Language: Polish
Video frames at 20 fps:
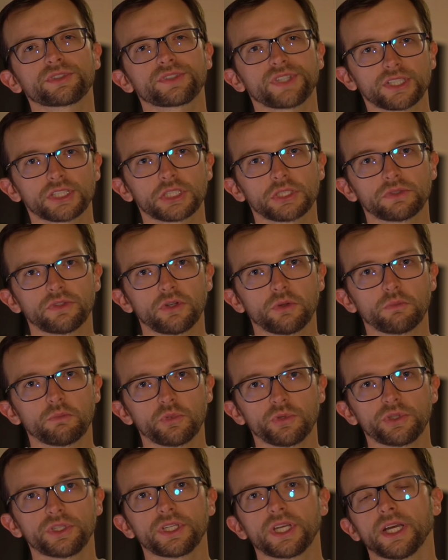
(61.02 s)
skasował
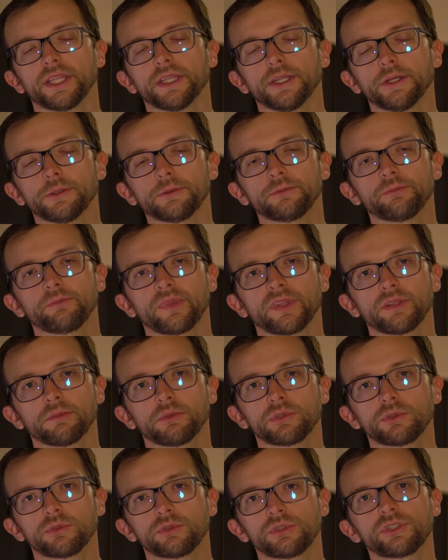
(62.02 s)
mój kanał. Po
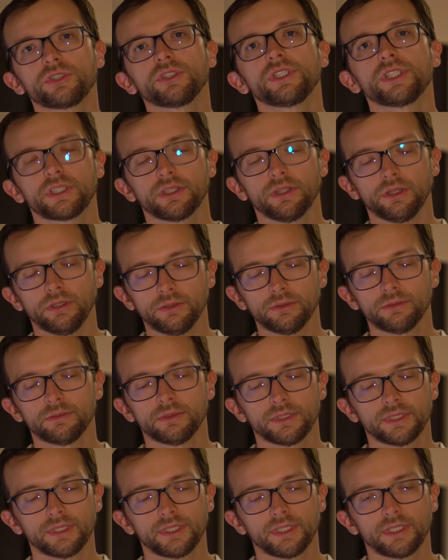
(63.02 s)
prostu zniknął
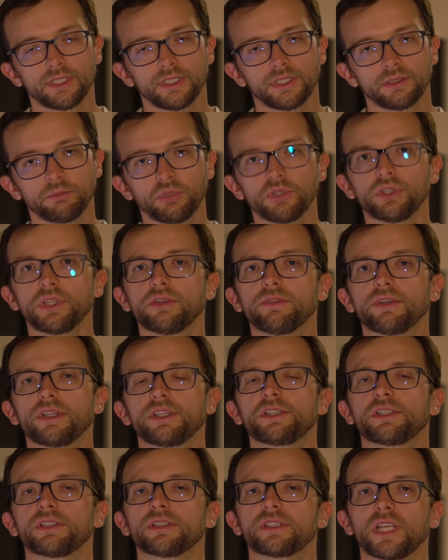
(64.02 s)

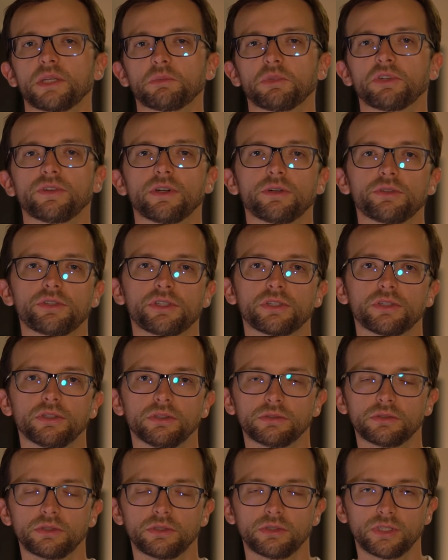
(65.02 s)
ponieważ zajmował się
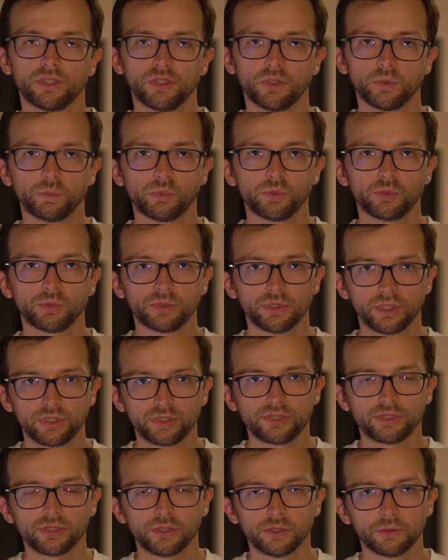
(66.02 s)
on Koreą
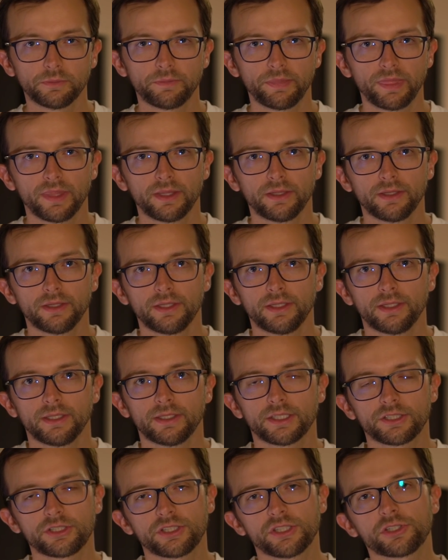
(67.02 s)
Północną.
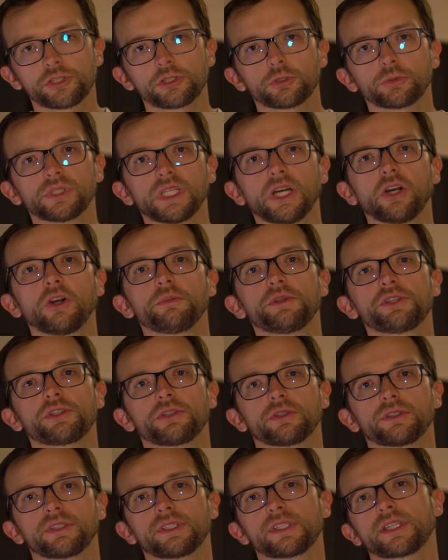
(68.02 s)
Na szczęście udało mi
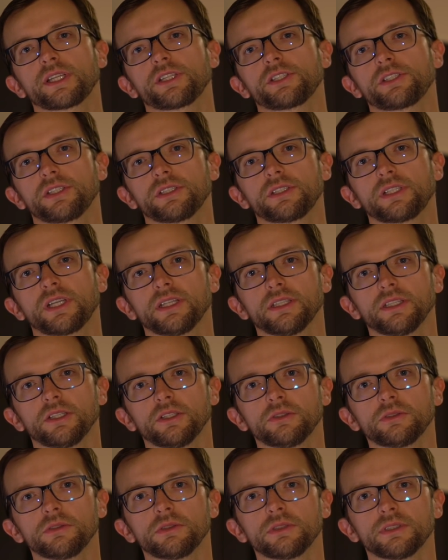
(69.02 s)
się odzyskać ten
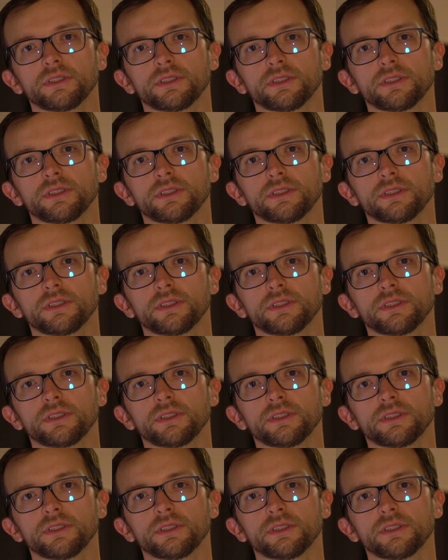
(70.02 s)
kanał, e,